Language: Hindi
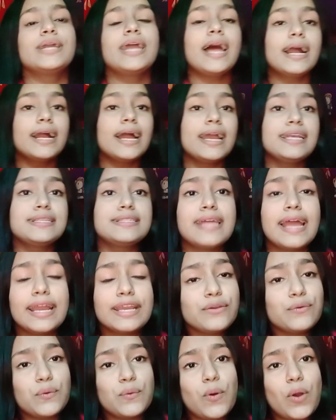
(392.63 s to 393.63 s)
तो या गाइज
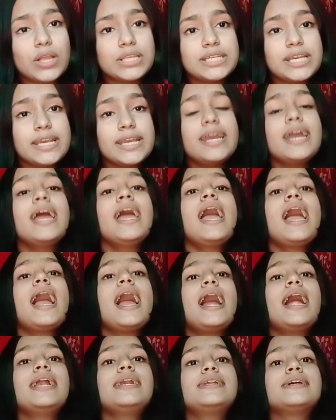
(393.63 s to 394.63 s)
थैंक यू फॉर वॉचिंग
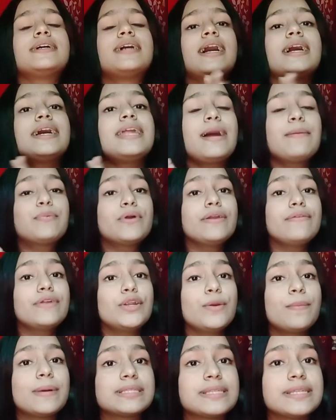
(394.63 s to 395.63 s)
एंड अगर आपको ये
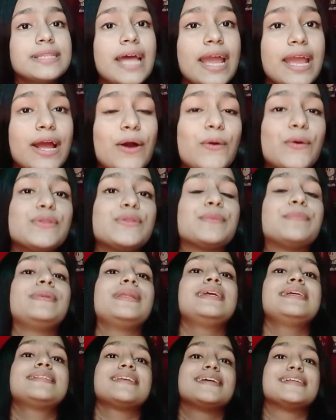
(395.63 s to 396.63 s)
वीडियो पसंद आया हो तो
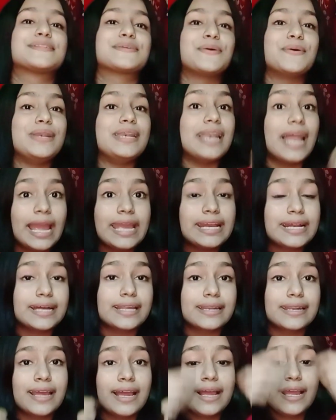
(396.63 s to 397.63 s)
प्लीज़ इसको लाइक
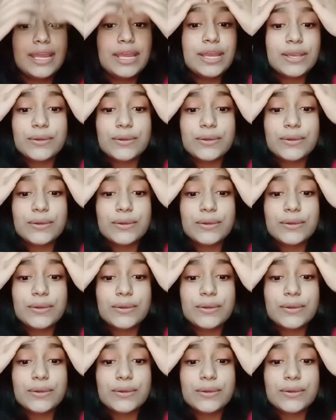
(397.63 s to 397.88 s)
करना